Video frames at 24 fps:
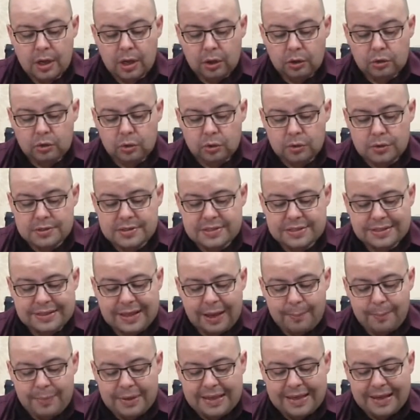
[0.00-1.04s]
dos
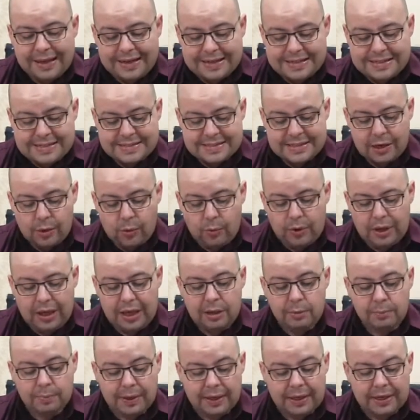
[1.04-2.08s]
da minha nação,
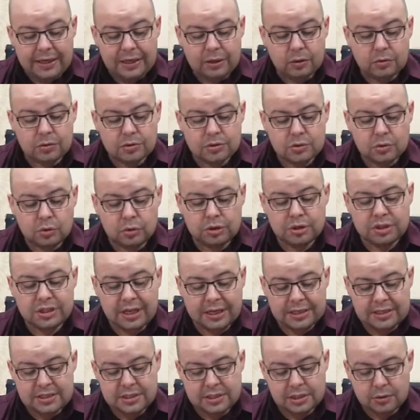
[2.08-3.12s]
em perigos dos
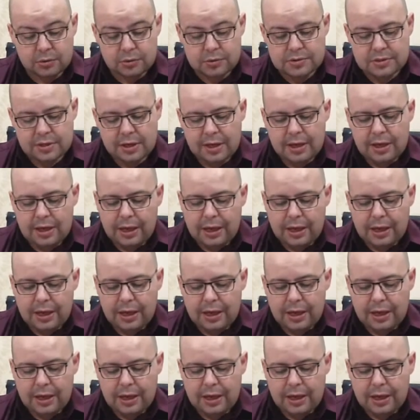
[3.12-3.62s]
gentios,